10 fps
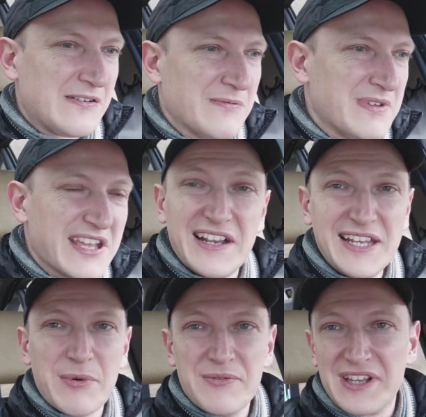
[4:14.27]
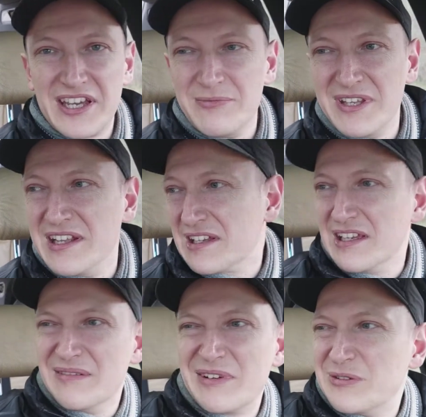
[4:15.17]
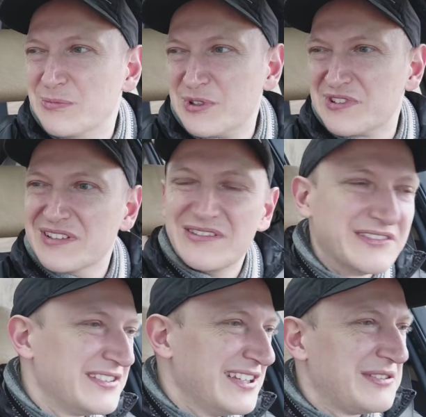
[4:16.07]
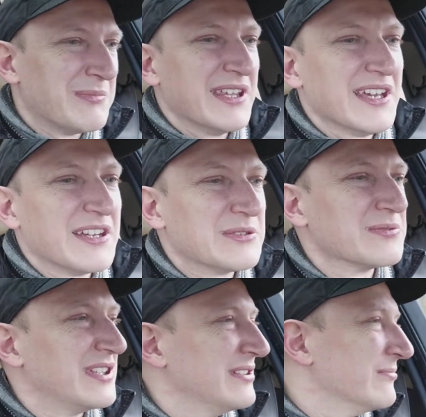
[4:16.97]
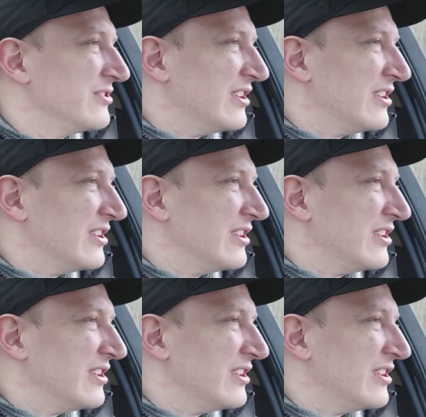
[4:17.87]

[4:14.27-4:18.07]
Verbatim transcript: Меня хлебом не корми, Элька. Я могу просто сесть, поехать куда-нибудь.